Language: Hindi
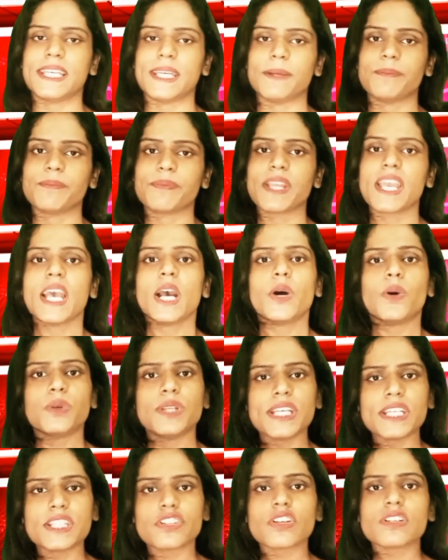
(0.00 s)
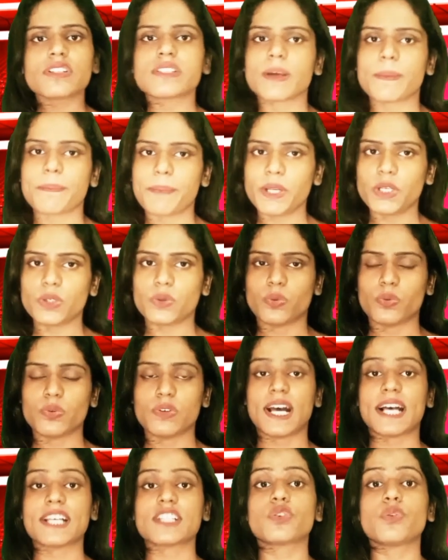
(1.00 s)
थी उन्नीस को
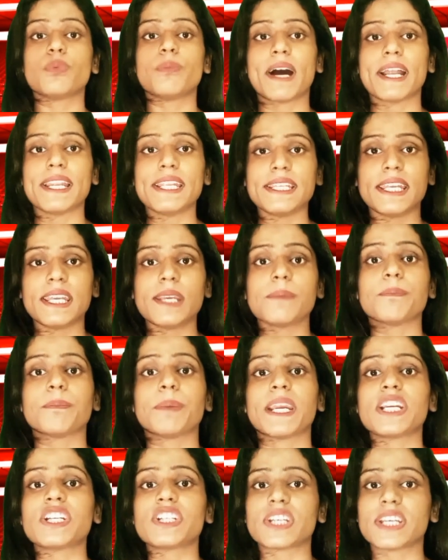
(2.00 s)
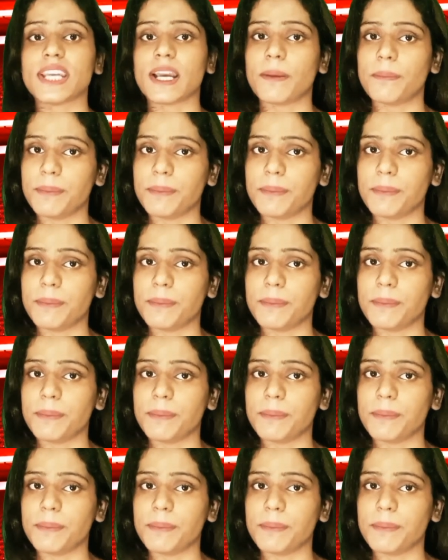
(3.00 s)
राजकुमारी ने पेश किया